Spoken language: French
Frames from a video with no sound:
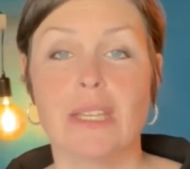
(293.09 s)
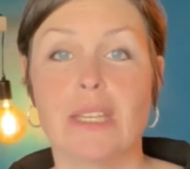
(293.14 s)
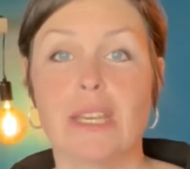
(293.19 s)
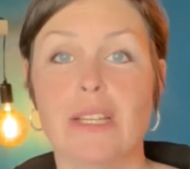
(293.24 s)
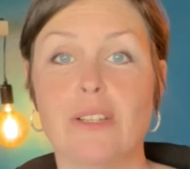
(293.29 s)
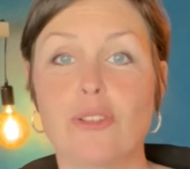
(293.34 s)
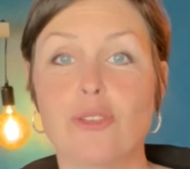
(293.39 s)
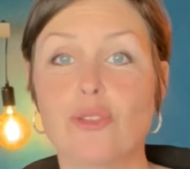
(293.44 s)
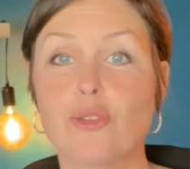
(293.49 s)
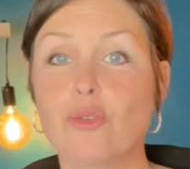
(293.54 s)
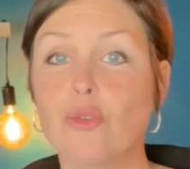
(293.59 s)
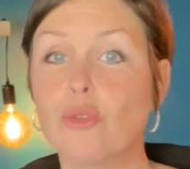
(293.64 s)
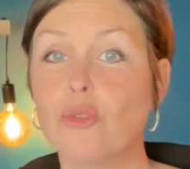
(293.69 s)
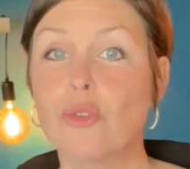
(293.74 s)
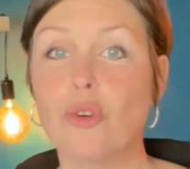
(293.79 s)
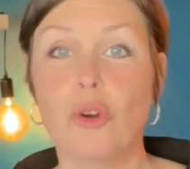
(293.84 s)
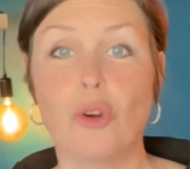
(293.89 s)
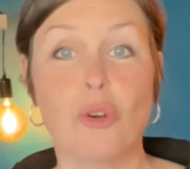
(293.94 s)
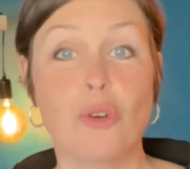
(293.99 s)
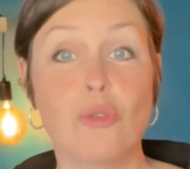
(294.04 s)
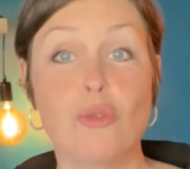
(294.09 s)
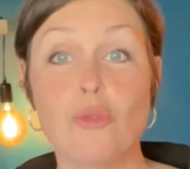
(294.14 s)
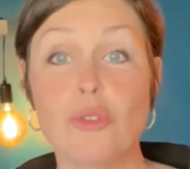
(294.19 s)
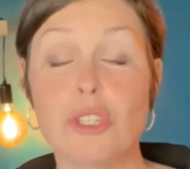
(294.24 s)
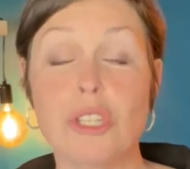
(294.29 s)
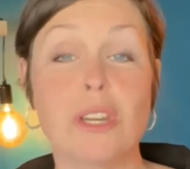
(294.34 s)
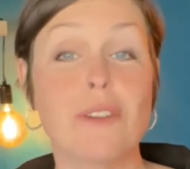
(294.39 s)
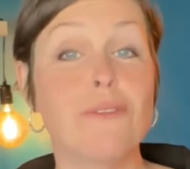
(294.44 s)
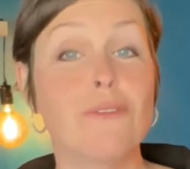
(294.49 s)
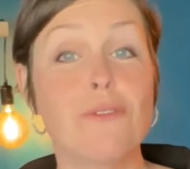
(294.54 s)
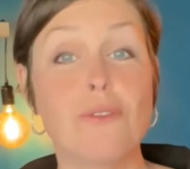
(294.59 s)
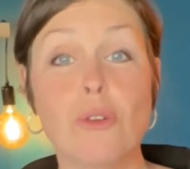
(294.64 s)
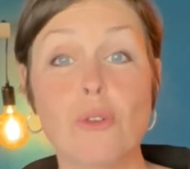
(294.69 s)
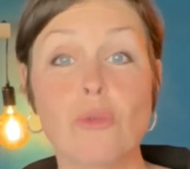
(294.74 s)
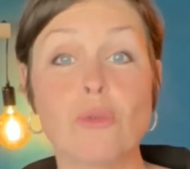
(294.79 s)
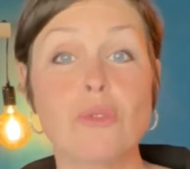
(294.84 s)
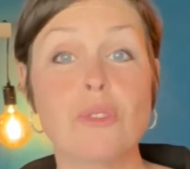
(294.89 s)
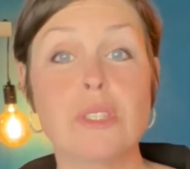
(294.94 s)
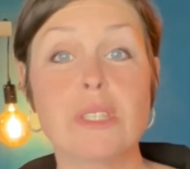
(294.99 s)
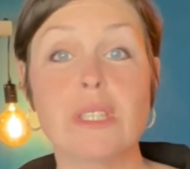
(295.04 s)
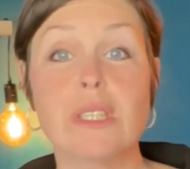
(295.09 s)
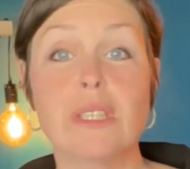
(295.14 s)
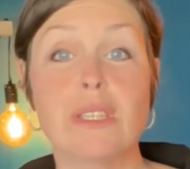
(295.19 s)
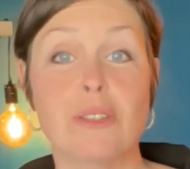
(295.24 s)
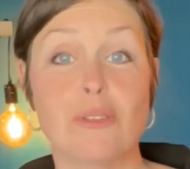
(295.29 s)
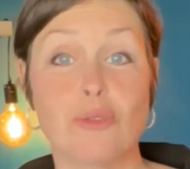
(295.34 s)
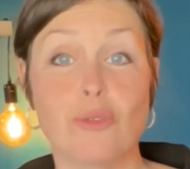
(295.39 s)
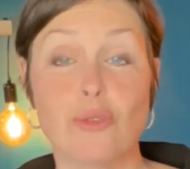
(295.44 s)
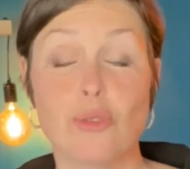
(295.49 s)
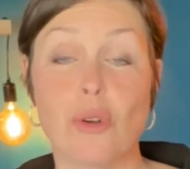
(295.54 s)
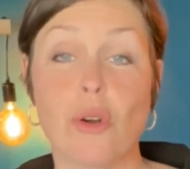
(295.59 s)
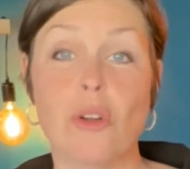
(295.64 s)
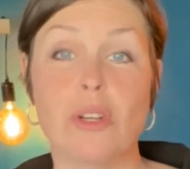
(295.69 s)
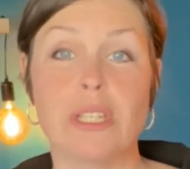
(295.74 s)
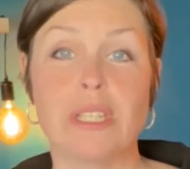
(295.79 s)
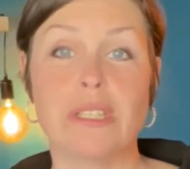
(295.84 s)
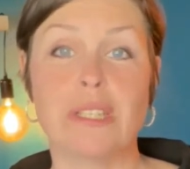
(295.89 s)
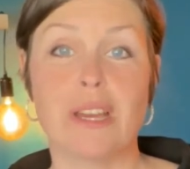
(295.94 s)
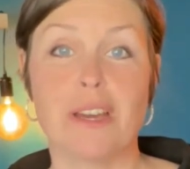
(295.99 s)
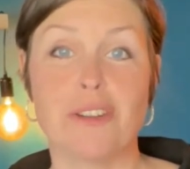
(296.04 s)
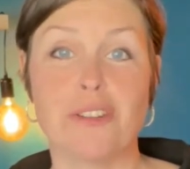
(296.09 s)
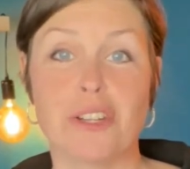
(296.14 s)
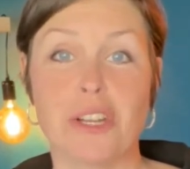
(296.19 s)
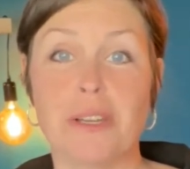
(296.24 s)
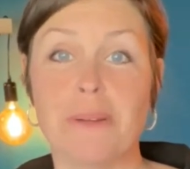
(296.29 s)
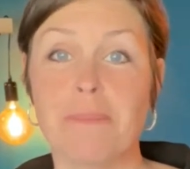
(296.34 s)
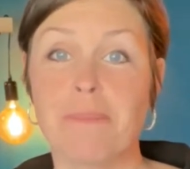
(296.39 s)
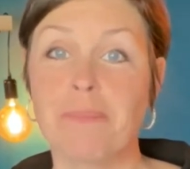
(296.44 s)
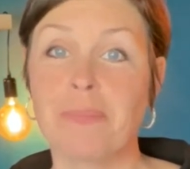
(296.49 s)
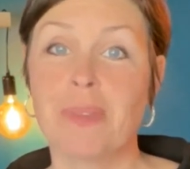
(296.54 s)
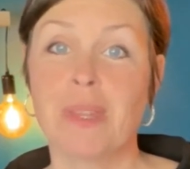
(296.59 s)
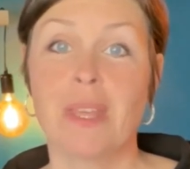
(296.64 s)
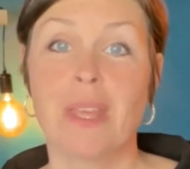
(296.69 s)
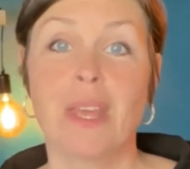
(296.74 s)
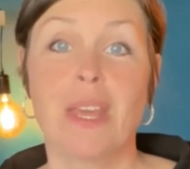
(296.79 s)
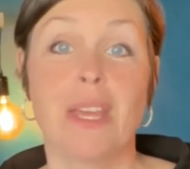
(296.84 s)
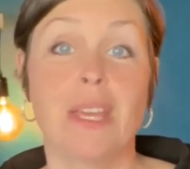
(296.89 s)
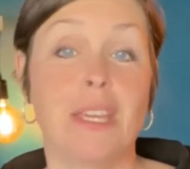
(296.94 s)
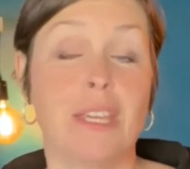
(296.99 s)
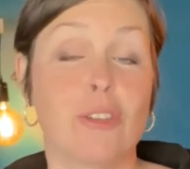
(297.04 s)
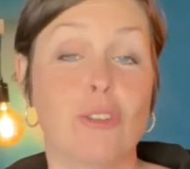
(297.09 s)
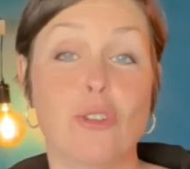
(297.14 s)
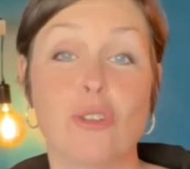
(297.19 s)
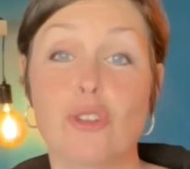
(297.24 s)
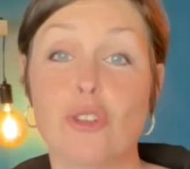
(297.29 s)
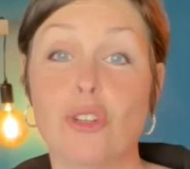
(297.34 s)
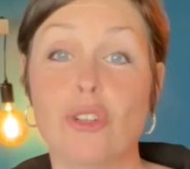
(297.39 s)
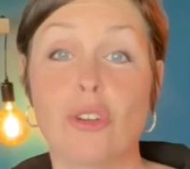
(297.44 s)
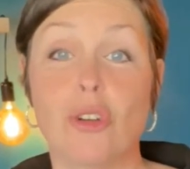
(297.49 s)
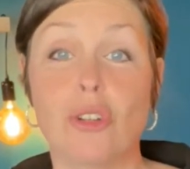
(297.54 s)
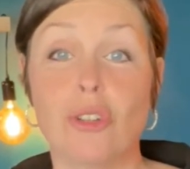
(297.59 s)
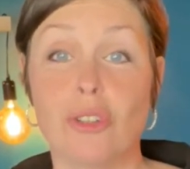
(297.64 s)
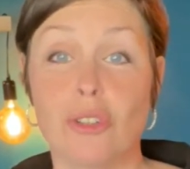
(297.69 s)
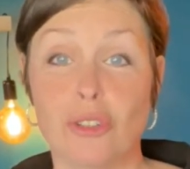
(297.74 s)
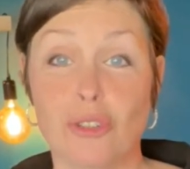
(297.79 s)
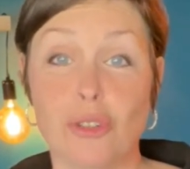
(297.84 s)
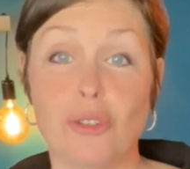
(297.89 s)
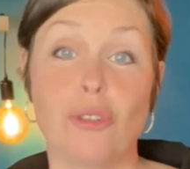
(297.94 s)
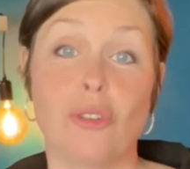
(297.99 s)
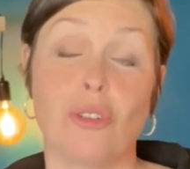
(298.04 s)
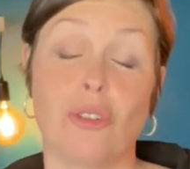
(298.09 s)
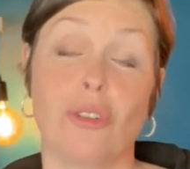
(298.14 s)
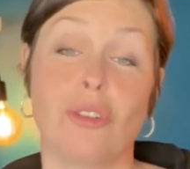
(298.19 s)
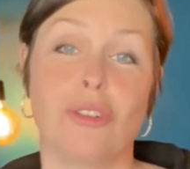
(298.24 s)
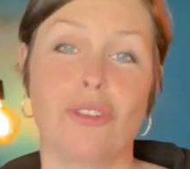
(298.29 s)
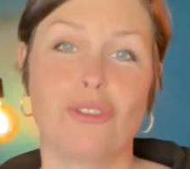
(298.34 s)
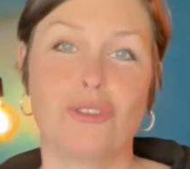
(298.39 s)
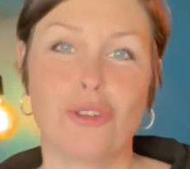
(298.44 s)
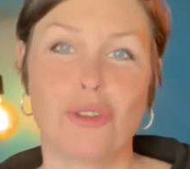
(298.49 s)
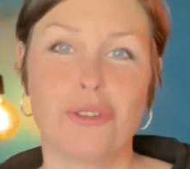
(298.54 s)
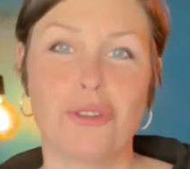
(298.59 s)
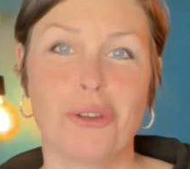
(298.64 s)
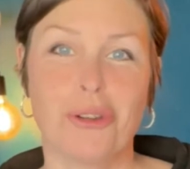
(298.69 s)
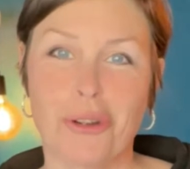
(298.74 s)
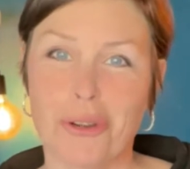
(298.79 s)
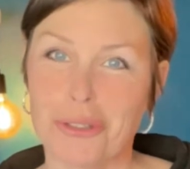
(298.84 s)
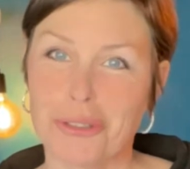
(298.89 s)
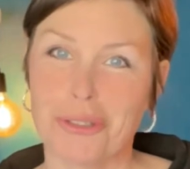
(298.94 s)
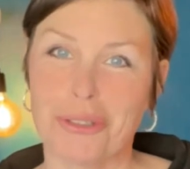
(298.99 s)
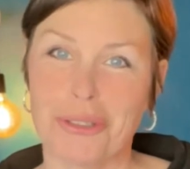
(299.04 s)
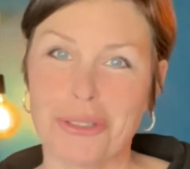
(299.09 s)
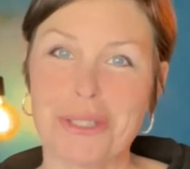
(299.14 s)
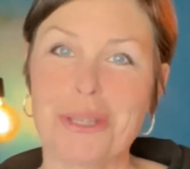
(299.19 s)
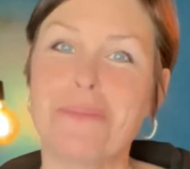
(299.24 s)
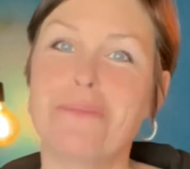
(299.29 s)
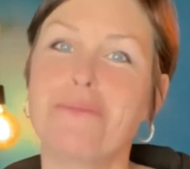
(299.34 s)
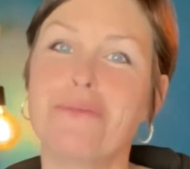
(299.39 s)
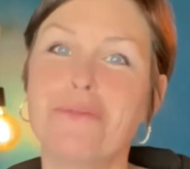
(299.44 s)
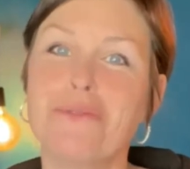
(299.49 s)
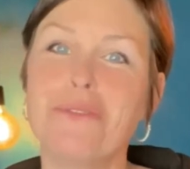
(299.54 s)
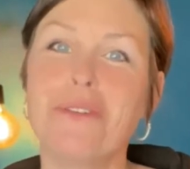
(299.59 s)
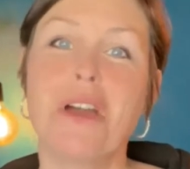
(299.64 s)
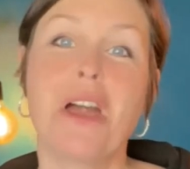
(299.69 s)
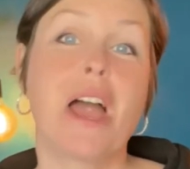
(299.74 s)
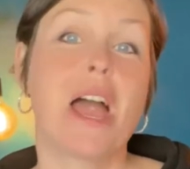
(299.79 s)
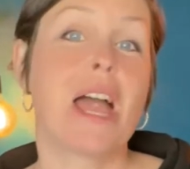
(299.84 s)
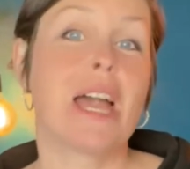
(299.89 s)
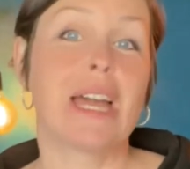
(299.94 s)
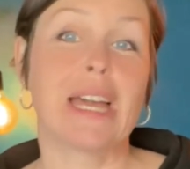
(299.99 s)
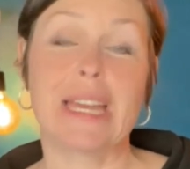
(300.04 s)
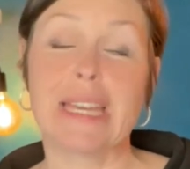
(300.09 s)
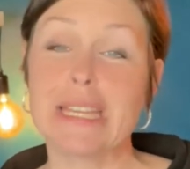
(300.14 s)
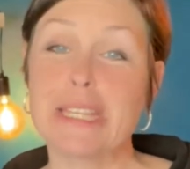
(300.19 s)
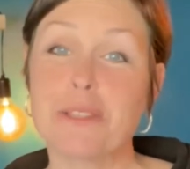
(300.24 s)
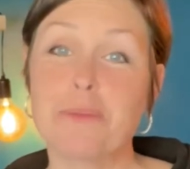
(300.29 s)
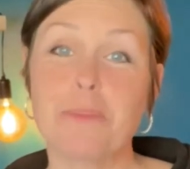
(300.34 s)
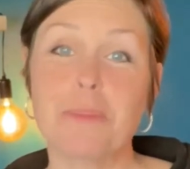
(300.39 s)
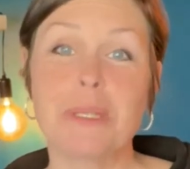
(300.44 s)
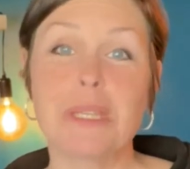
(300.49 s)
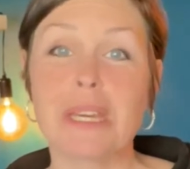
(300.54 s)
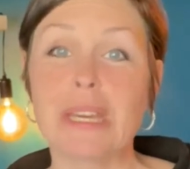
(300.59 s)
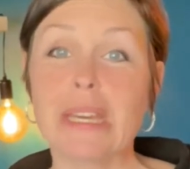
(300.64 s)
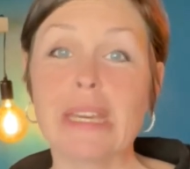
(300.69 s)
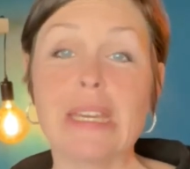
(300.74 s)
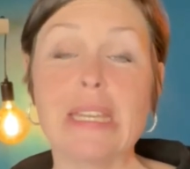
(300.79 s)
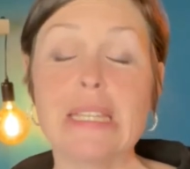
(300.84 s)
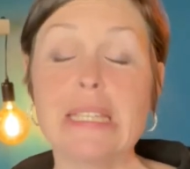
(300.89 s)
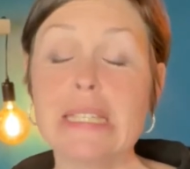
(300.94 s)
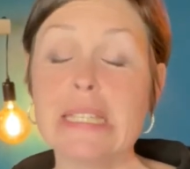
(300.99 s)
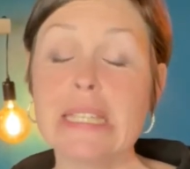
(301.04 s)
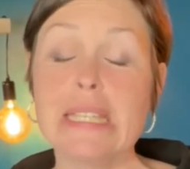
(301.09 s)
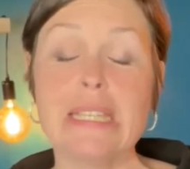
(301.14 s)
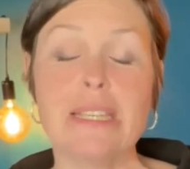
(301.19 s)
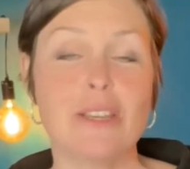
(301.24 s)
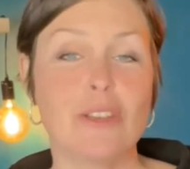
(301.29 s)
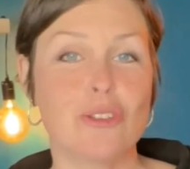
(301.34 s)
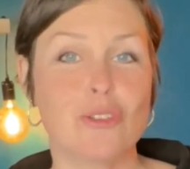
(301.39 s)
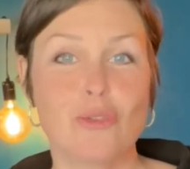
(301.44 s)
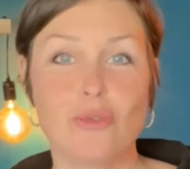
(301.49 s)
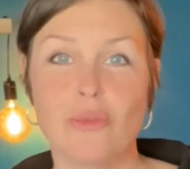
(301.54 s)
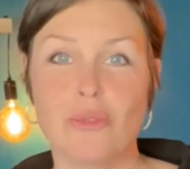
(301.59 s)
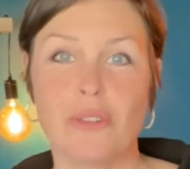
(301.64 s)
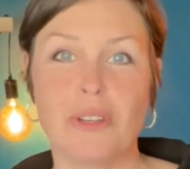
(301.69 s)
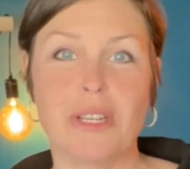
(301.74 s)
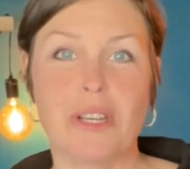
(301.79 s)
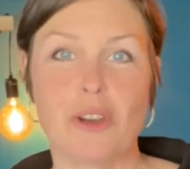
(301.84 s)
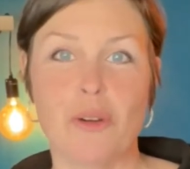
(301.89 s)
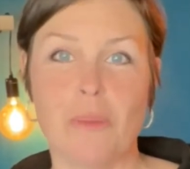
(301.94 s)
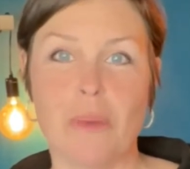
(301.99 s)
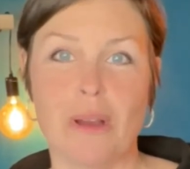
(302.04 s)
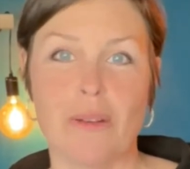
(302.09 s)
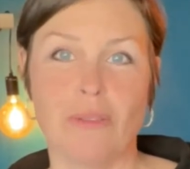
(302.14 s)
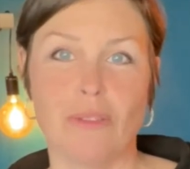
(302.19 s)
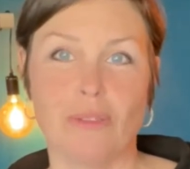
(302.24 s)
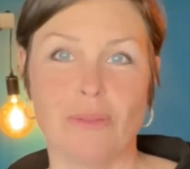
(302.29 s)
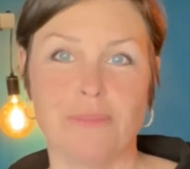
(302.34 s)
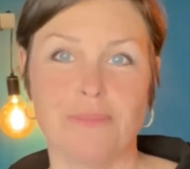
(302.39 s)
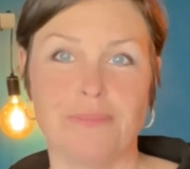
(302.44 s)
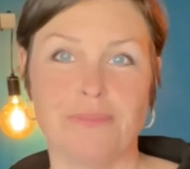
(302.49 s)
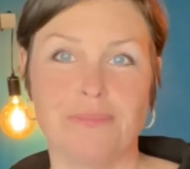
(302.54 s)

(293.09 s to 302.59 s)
qu'elle se euh, couchait volontiers durant les trajets et que je, je ne l'entendais plus respirer ni souffler comme avant.